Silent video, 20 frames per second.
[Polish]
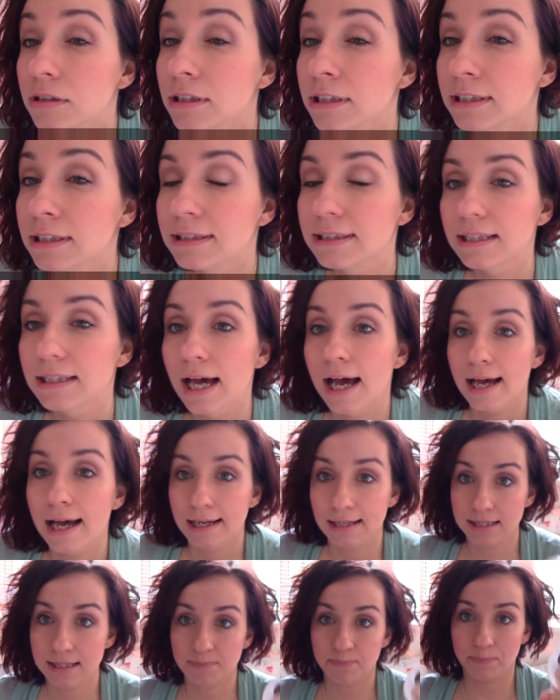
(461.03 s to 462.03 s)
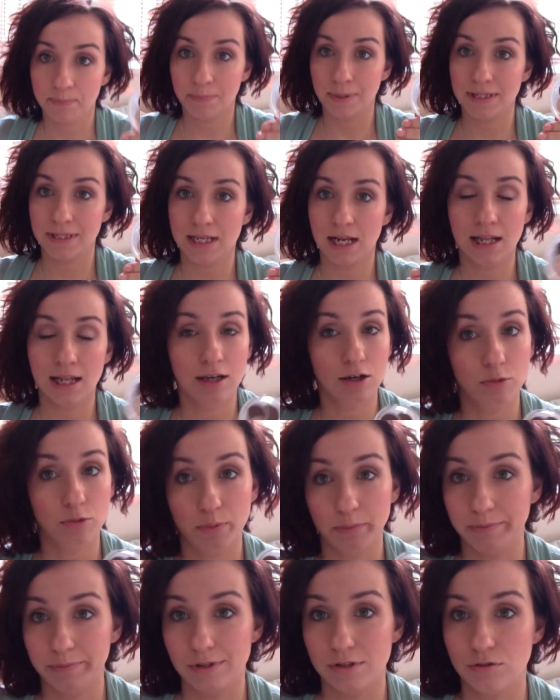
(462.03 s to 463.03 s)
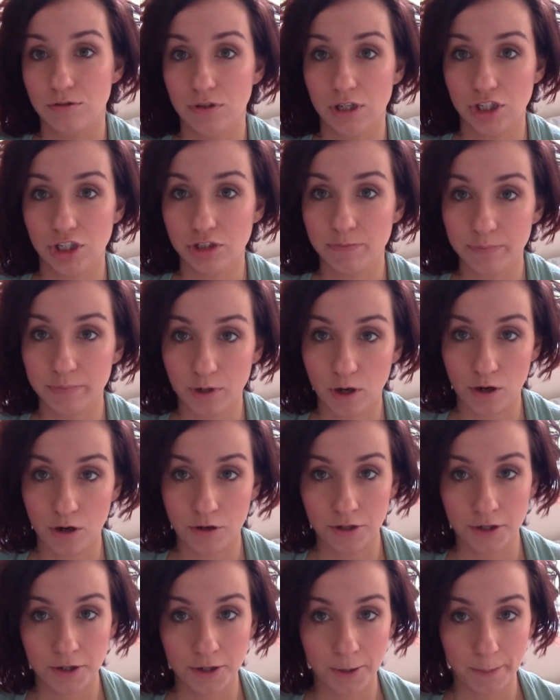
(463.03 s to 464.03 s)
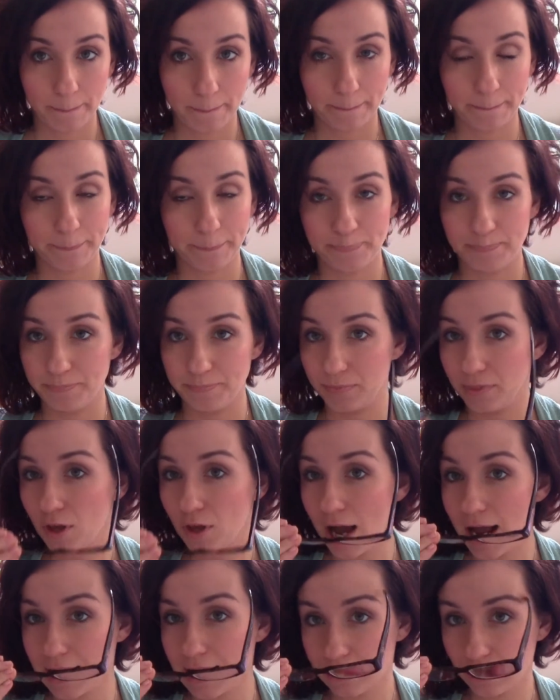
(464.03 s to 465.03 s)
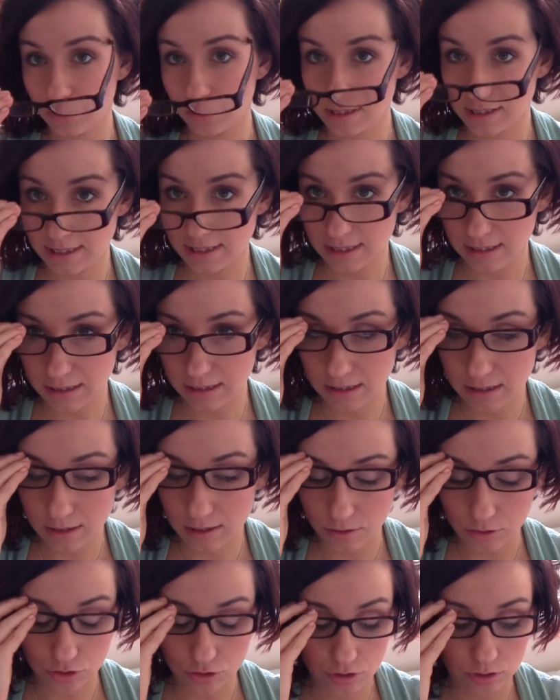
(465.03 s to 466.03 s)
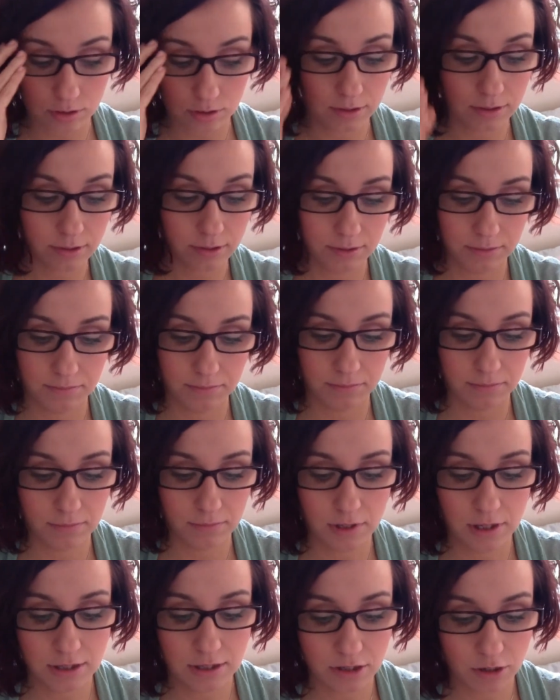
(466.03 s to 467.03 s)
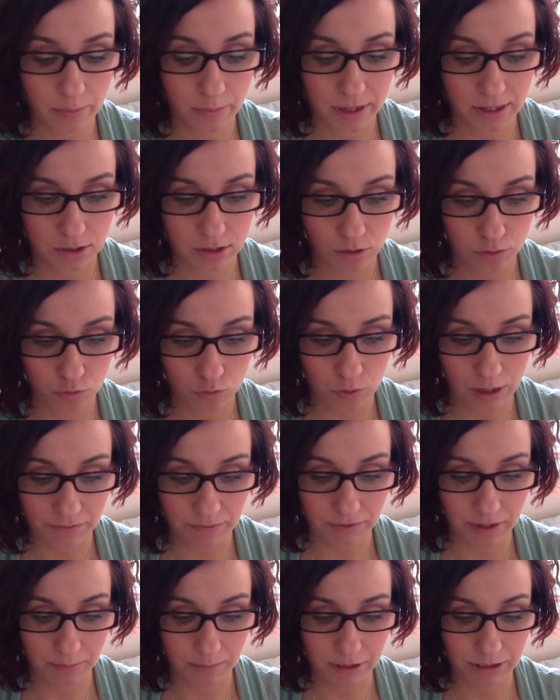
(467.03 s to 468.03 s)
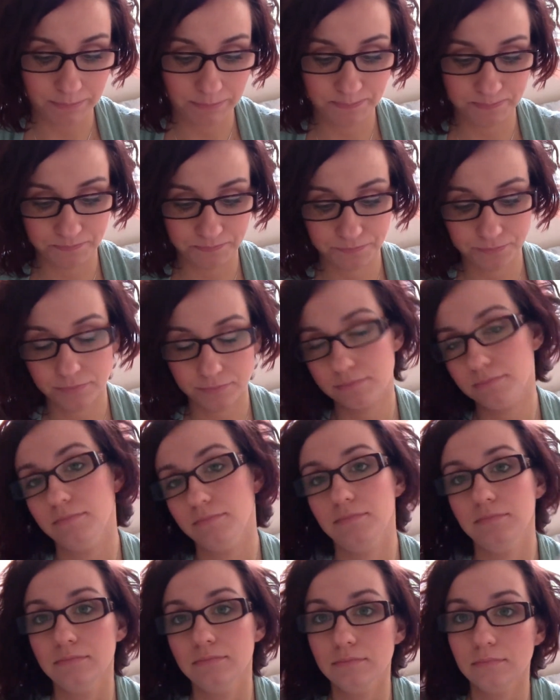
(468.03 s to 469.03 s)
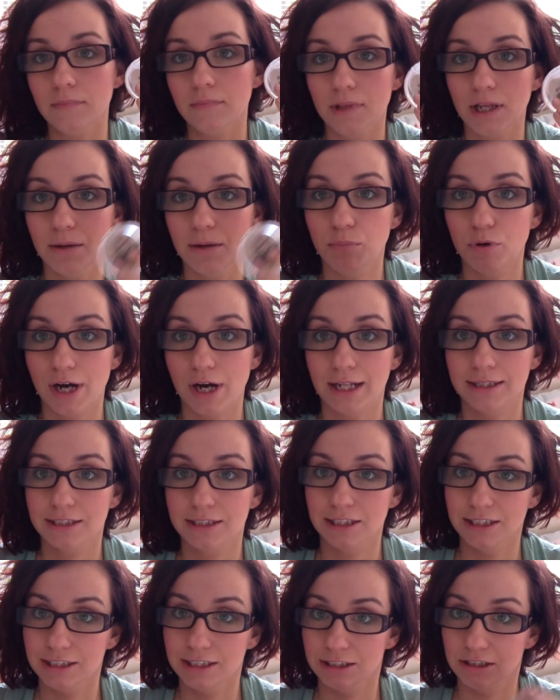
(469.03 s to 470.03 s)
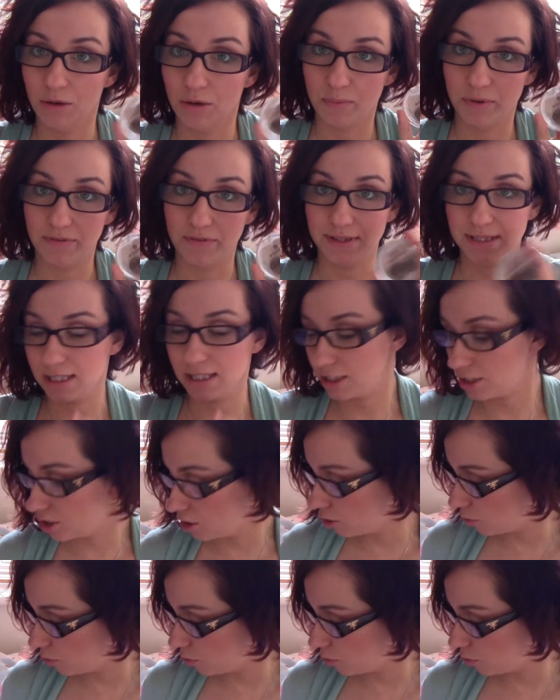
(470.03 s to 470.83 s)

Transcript: Nic e, specjalnego, po prostu na szybko. Mm, no ale to jest coś, co bardzo ułatwia mi poranki i doprowadzenie